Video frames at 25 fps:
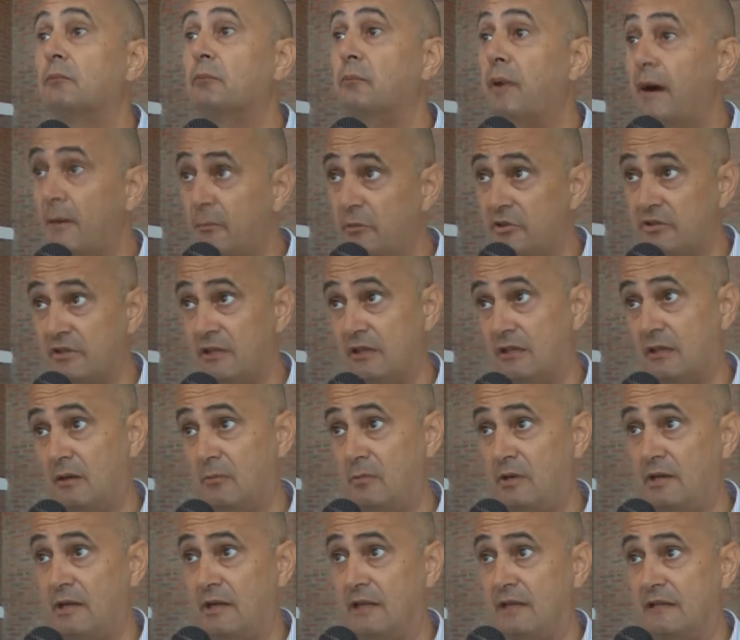vamos a
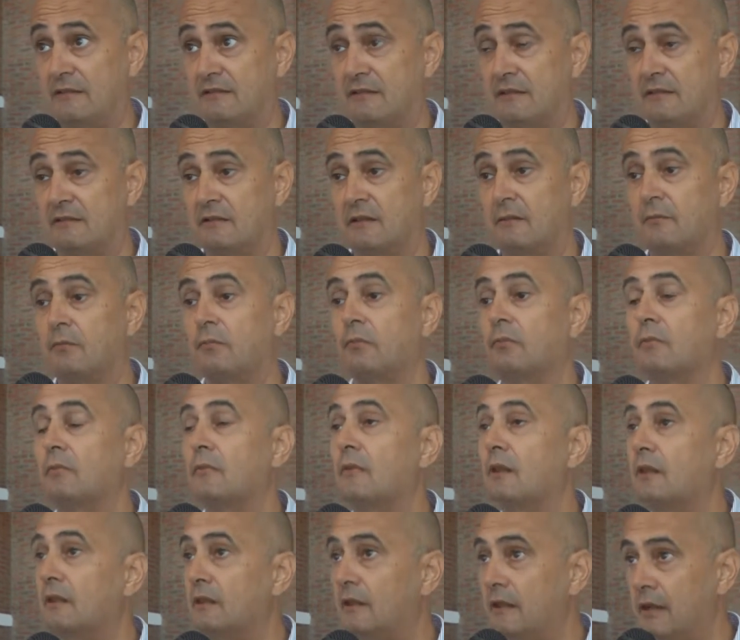terminar esas.
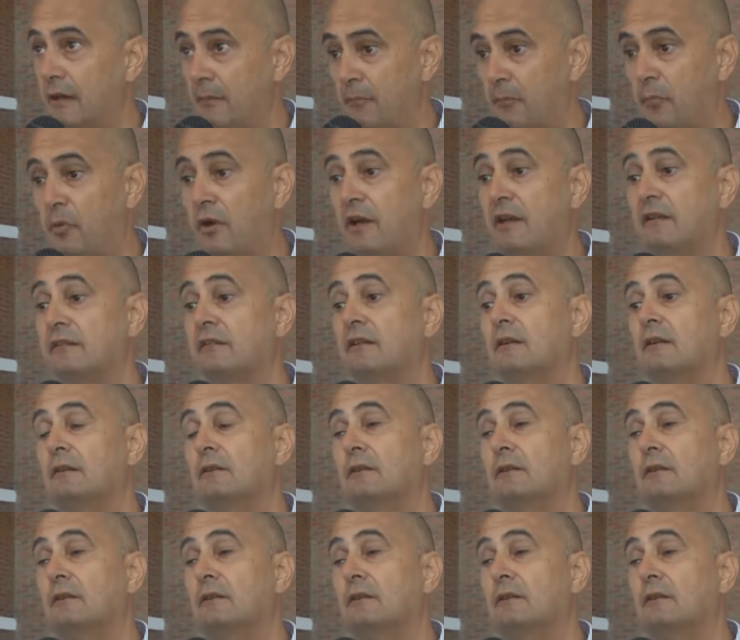Después